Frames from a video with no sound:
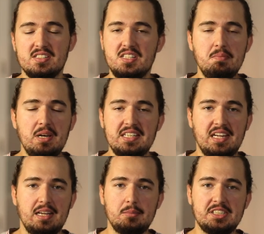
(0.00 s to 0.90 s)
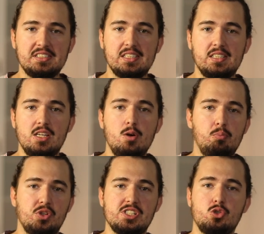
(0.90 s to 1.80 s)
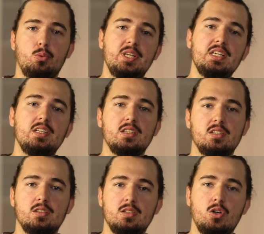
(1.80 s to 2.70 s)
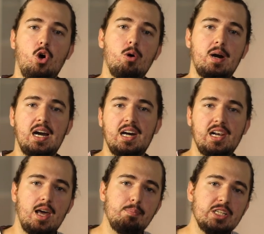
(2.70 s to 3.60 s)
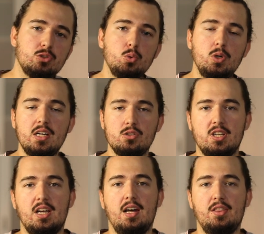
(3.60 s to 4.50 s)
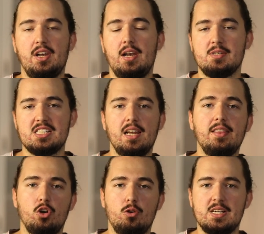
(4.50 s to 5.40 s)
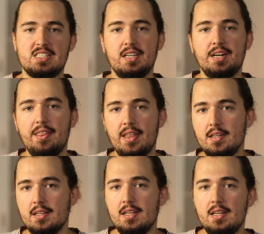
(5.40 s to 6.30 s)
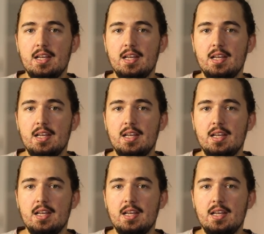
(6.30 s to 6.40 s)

Simple y llanamente. Puedes subir o bajar la apertura, o sea, hacerla más grande o más cerrada,